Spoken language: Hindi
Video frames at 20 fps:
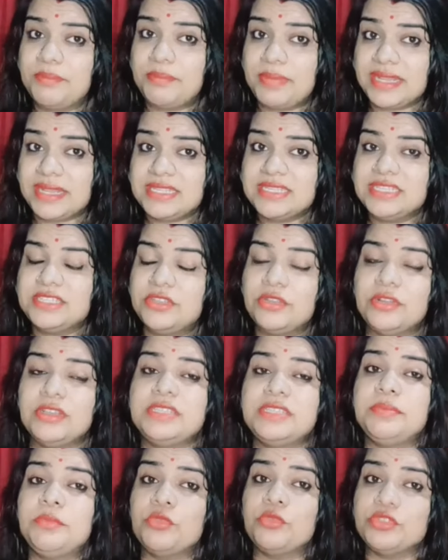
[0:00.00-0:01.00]
प्रेग्नेंसी
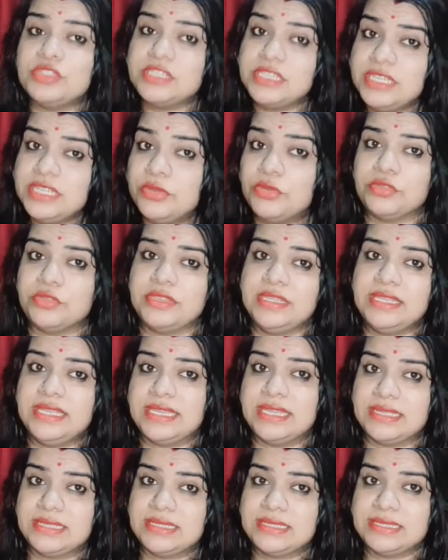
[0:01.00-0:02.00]
दौरान जब खुजली होती
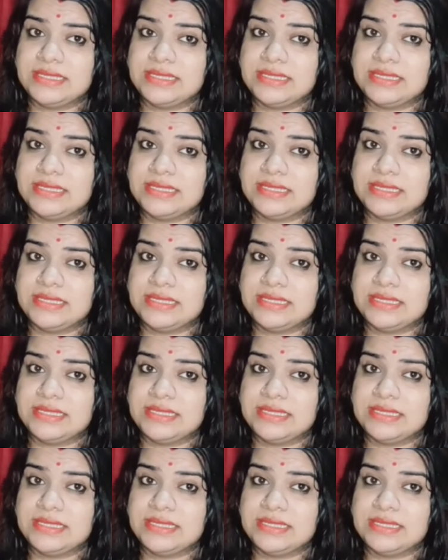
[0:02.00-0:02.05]
है